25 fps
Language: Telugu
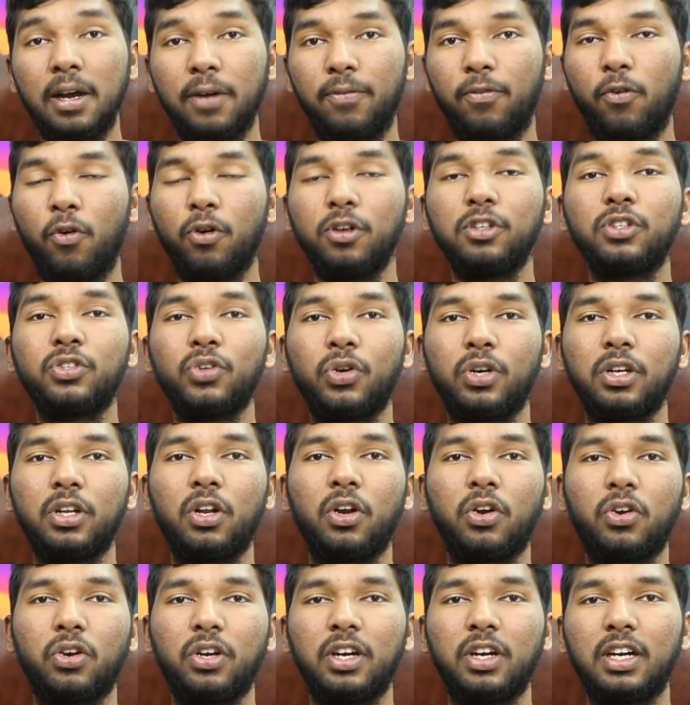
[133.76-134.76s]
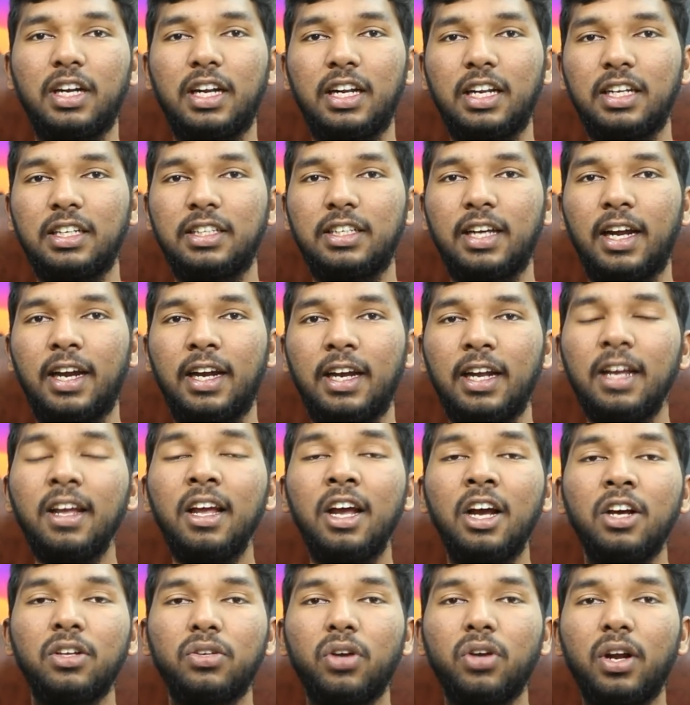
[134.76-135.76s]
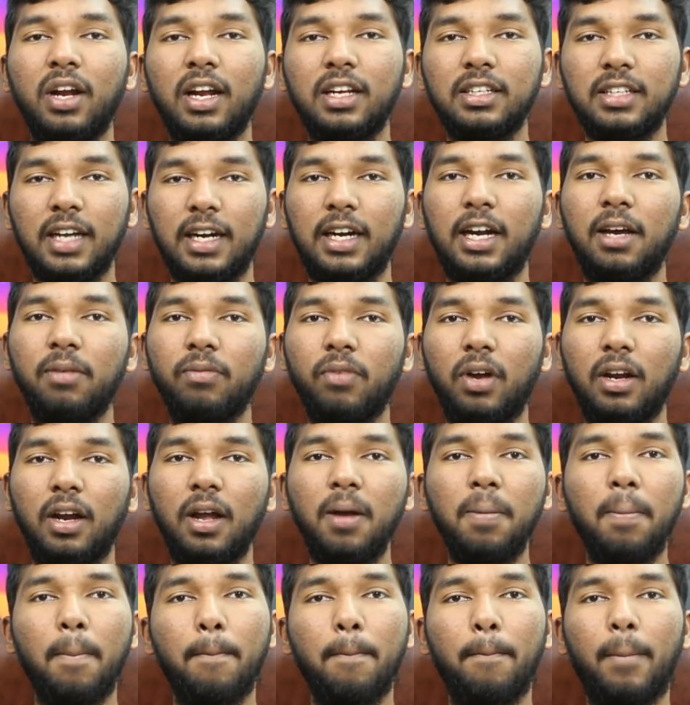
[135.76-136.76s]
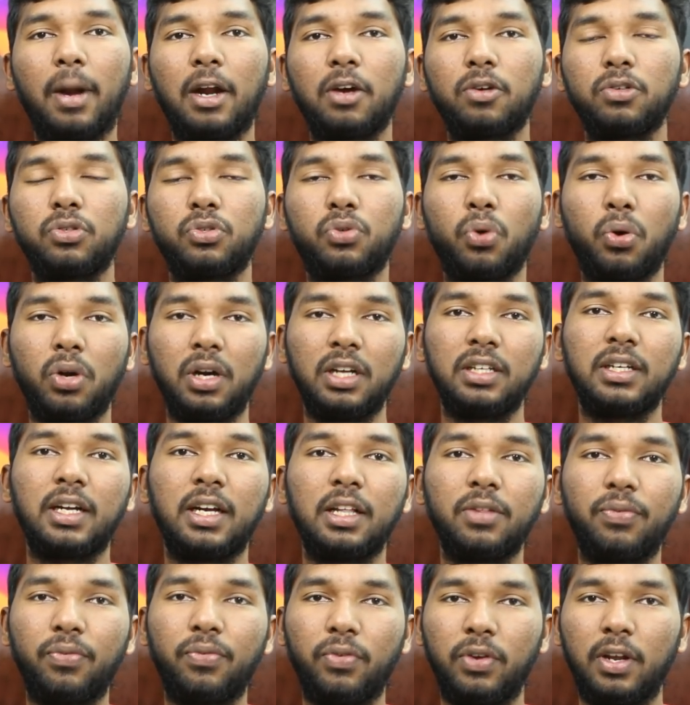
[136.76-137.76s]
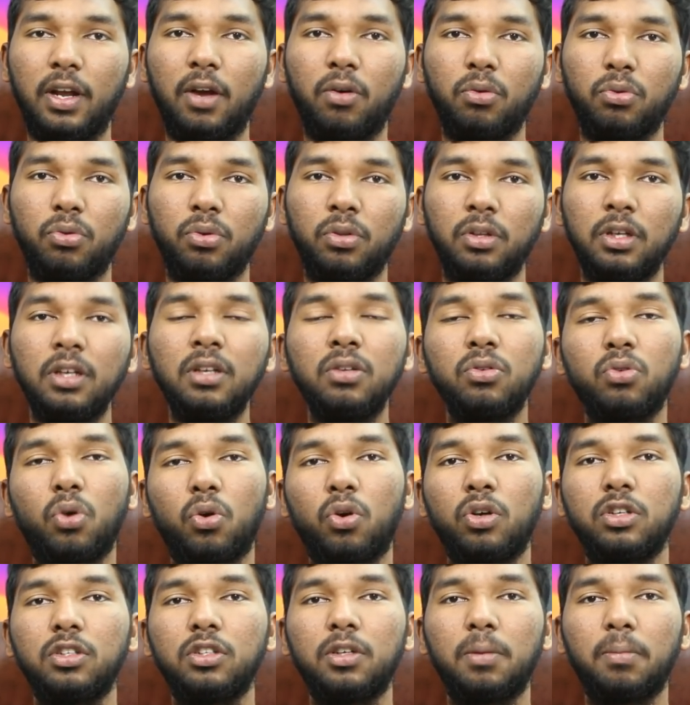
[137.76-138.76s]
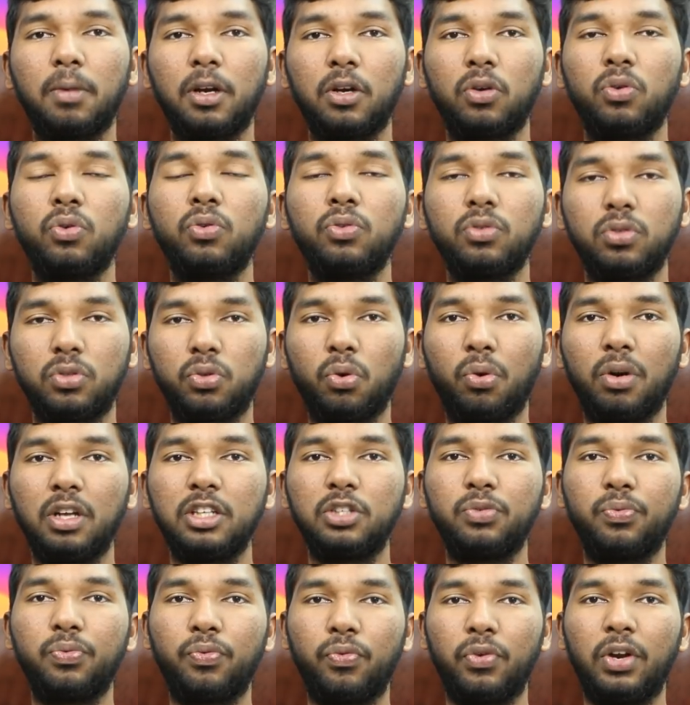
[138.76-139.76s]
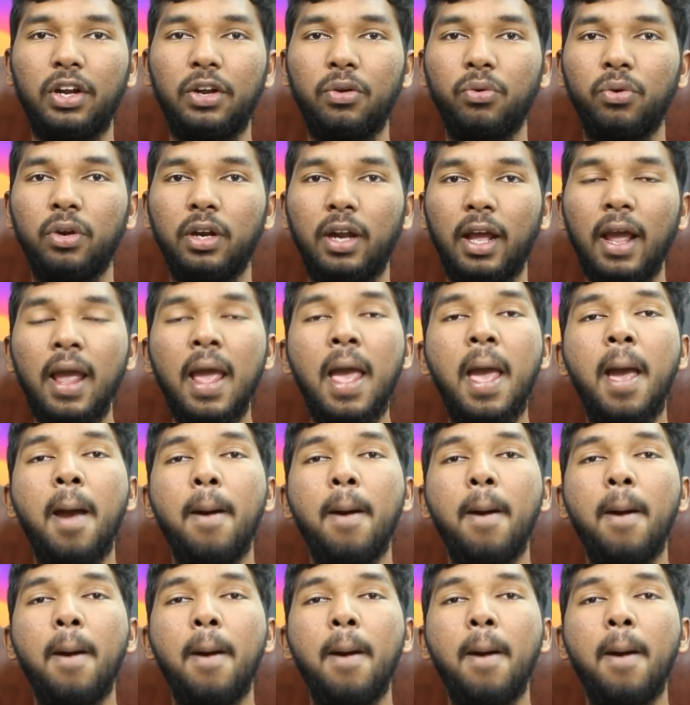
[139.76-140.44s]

ఫోన్ స్టోరేజ్లో నుండి డిలీట్ చేయండి సో ఇలా చేయడం వల్ల మనకు స్టోరేజ్ అనేది ఫ్రీ అవుతుంది సో కొంచెం మనకు స్టోరేజ్ ఫ్రీ ఉంటే